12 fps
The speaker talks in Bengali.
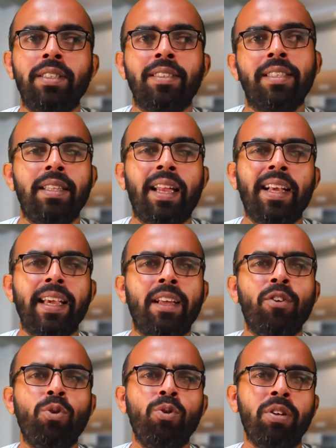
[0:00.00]
যান তারা কেন
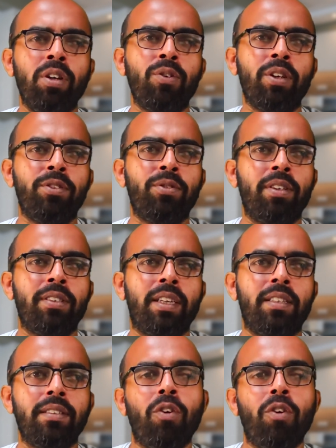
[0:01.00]
লুকিয়ে লুকিয়ে চলে যান